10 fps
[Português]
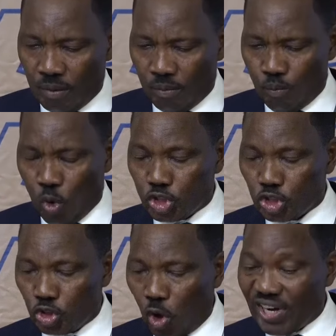
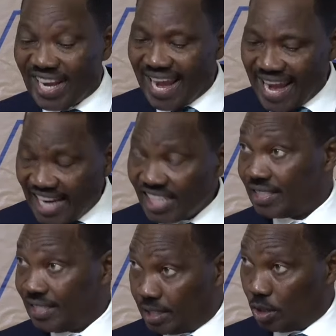mostrou que
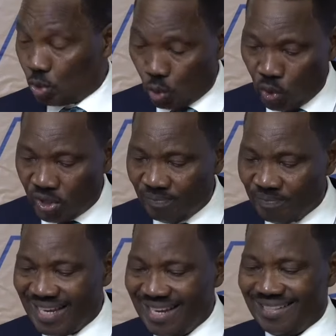este setor
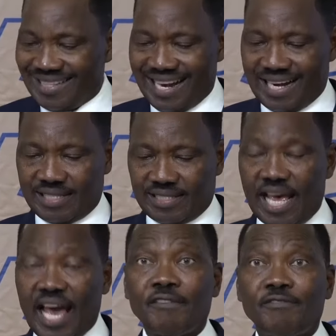tem
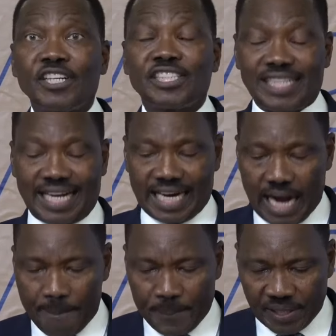reservas de
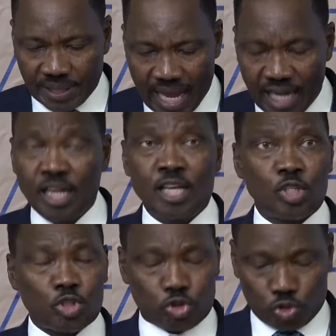capital
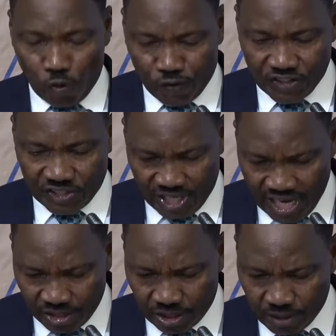
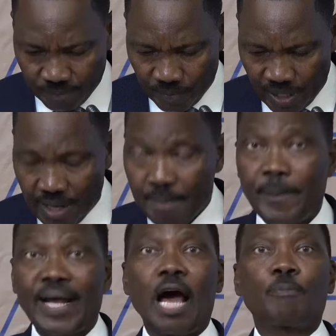suficientes
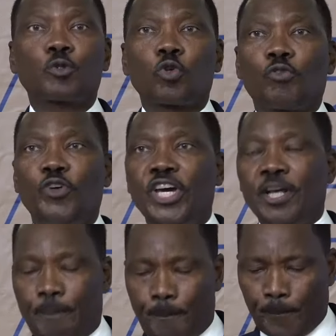para
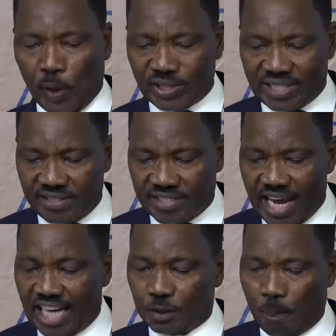absorver
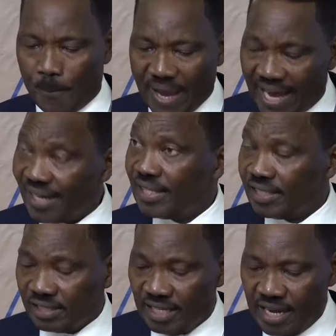potenciais
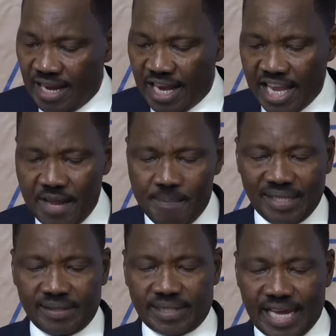perdas e
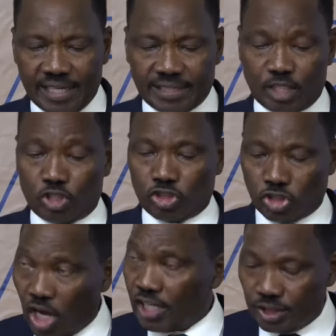manter-se
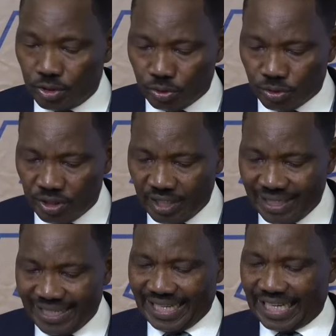sólido
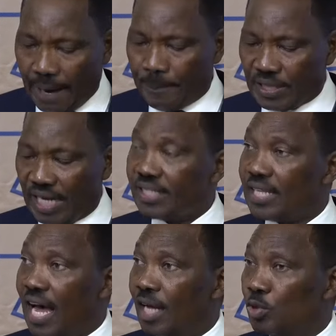e
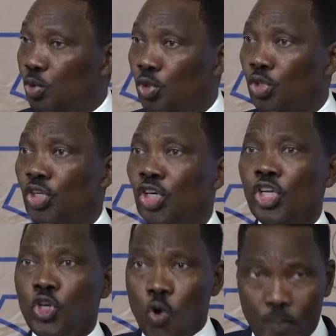capitalizado
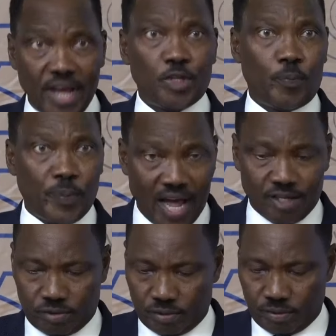no médio prazo.